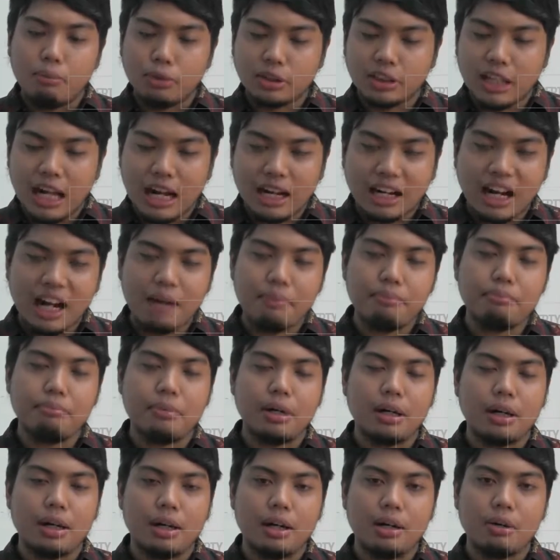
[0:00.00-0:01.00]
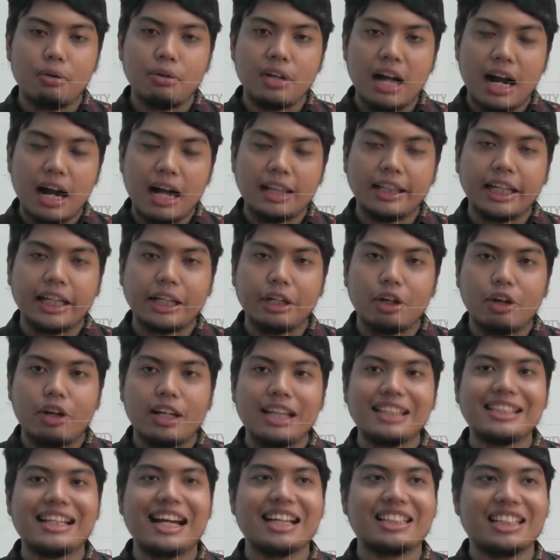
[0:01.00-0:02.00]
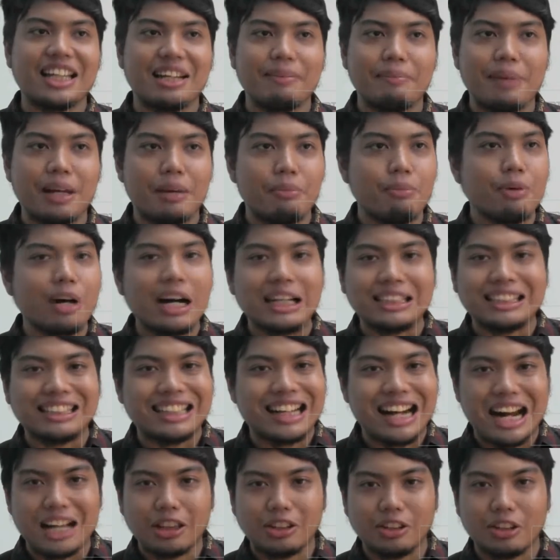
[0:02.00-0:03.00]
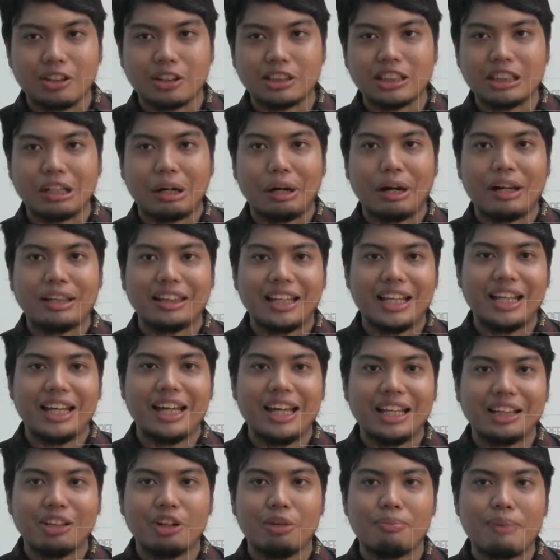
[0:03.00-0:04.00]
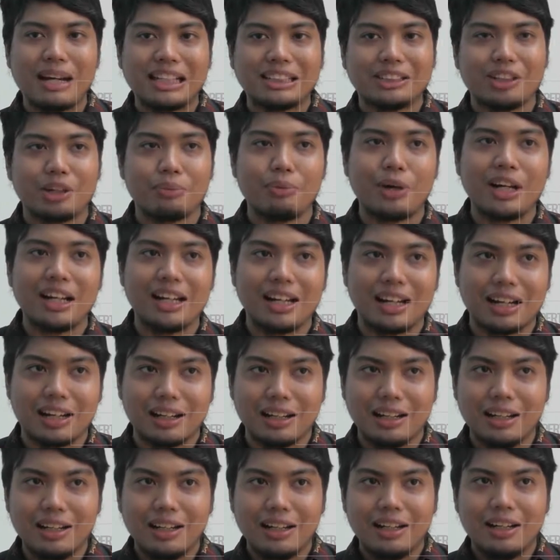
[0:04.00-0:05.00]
musnahkan menggunakan teknologi CCB bukan generator circulating heat combustor boiler